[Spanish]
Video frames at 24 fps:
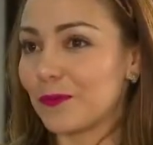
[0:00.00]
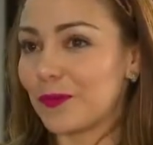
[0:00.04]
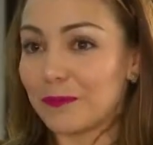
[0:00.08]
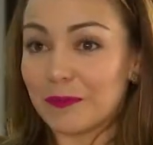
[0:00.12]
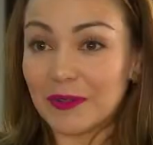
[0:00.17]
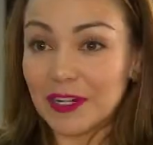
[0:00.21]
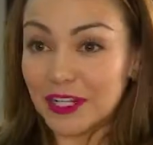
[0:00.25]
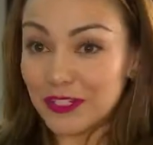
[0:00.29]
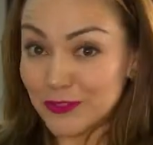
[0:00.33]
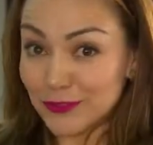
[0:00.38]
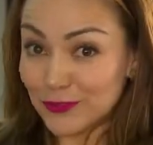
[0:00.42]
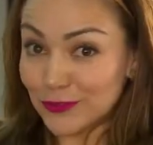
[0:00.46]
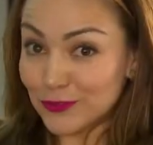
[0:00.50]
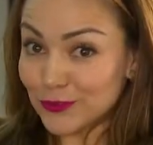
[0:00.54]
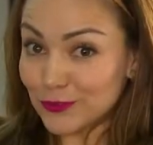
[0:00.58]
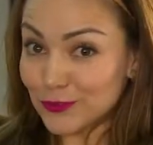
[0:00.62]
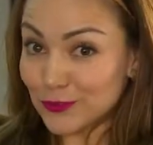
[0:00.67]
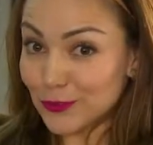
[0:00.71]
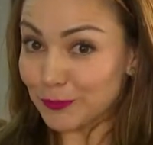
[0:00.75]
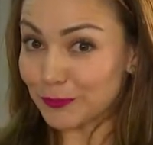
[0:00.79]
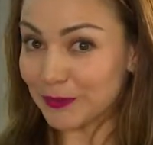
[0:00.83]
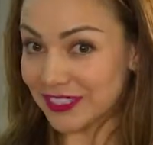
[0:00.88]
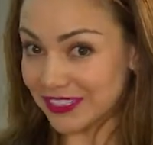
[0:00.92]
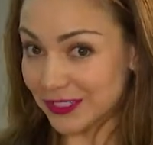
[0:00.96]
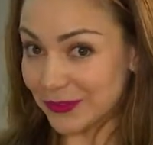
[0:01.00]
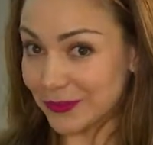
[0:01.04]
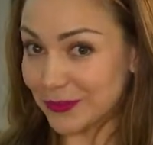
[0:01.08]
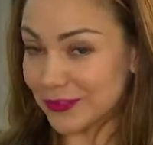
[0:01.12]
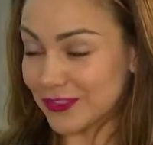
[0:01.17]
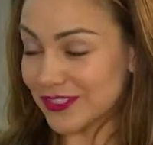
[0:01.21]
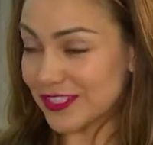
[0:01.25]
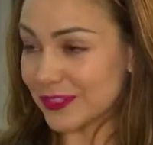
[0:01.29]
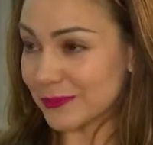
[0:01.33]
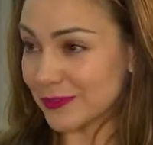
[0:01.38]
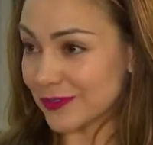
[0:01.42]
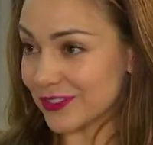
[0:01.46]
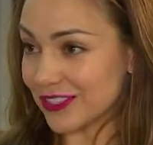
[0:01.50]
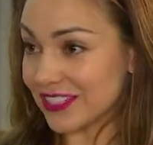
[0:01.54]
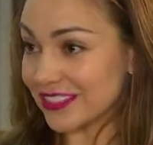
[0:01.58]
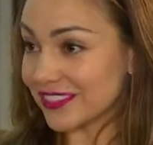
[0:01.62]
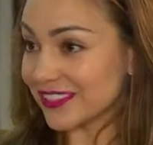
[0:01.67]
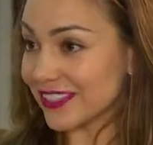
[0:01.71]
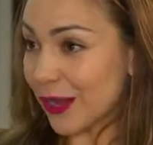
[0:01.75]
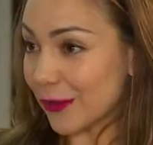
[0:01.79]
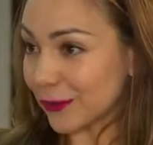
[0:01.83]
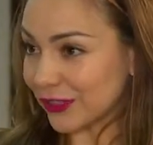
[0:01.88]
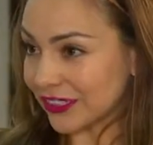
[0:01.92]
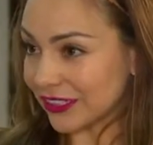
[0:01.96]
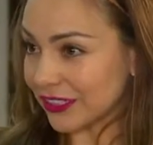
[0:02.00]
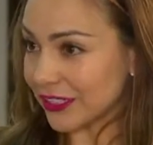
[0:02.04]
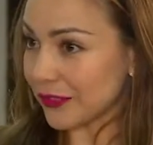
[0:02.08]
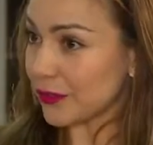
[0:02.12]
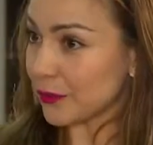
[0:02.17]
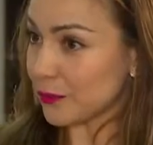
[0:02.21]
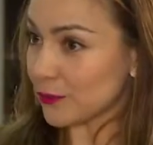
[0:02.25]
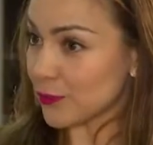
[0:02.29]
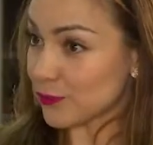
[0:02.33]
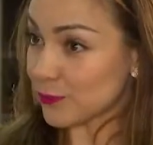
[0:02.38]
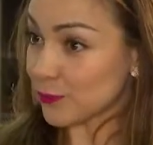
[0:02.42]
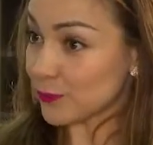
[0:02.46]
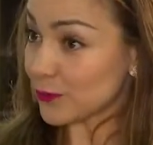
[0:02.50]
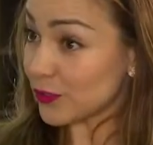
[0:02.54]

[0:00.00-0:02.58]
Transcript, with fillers: fue para nosotros sorpresa cuando hicimos el scouting que vimos un